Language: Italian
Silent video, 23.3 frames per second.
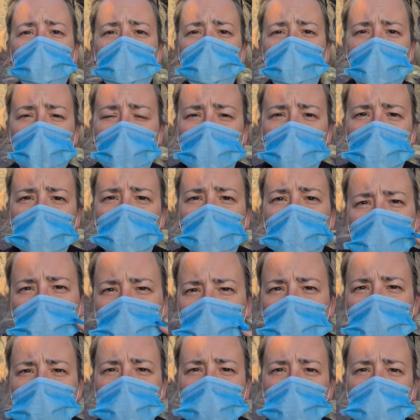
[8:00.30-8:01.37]
e anche
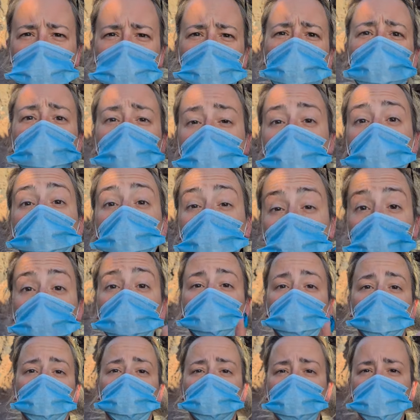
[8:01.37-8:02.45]
Tenerife sul Pai su
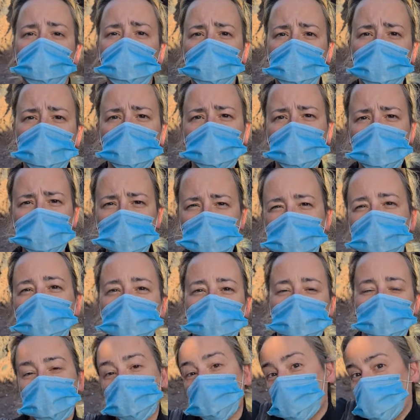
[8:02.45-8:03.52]
YouTube. Molto
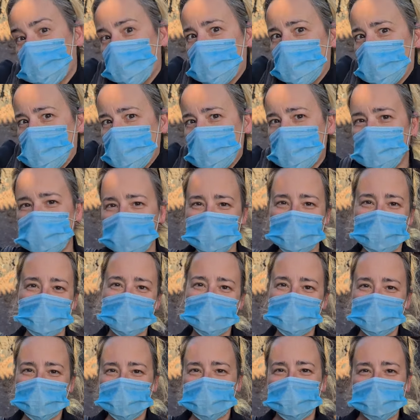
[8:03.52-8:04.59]
bene ragazzi, ci
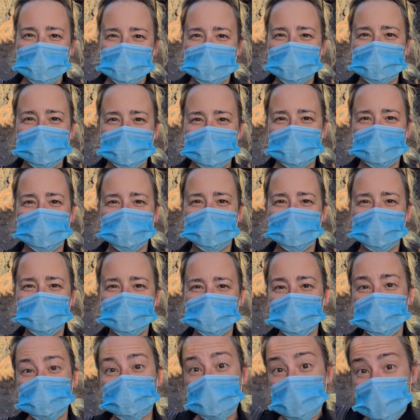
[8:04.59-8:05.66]
vediamo al prossimo
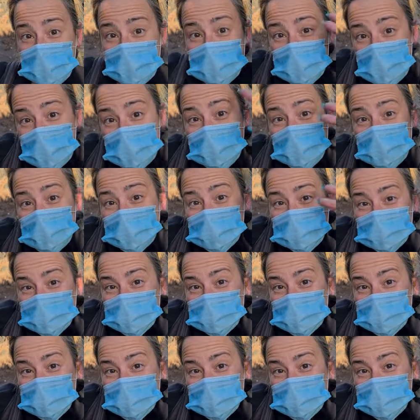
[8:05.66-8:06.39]
video. Ciao!